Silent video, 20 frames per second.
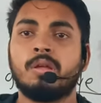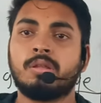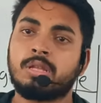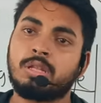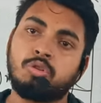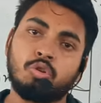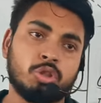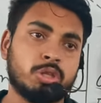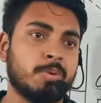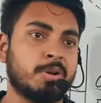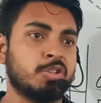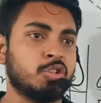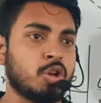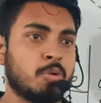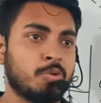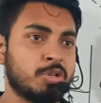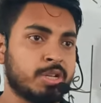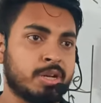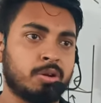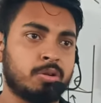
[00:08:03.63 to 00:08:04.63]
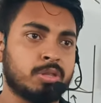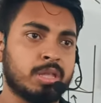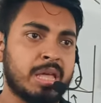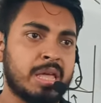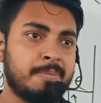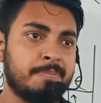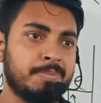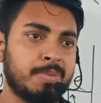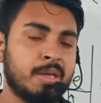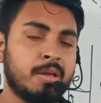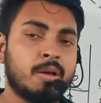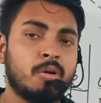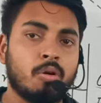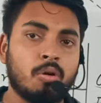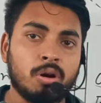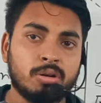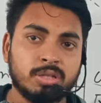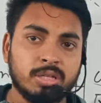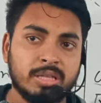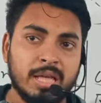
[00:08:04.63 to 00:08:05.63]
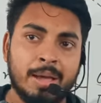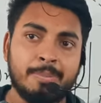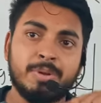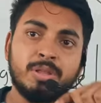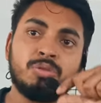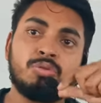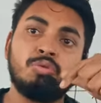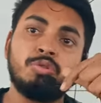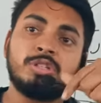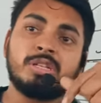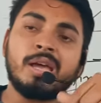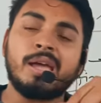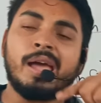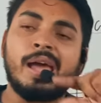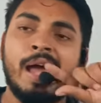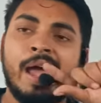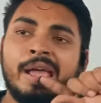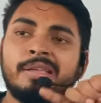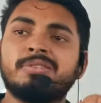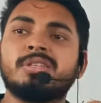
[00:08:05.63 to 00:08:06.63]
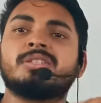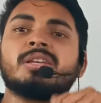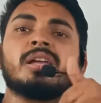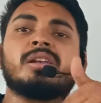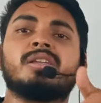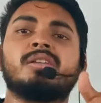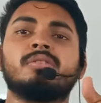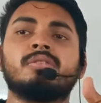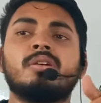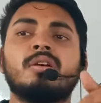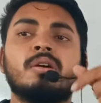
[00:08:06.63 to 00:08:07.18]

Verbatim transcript: তা ধরতে পারছো সমস্যাটা কোথায় অর্থাৎ আমরা দুইটা আইনজি জানি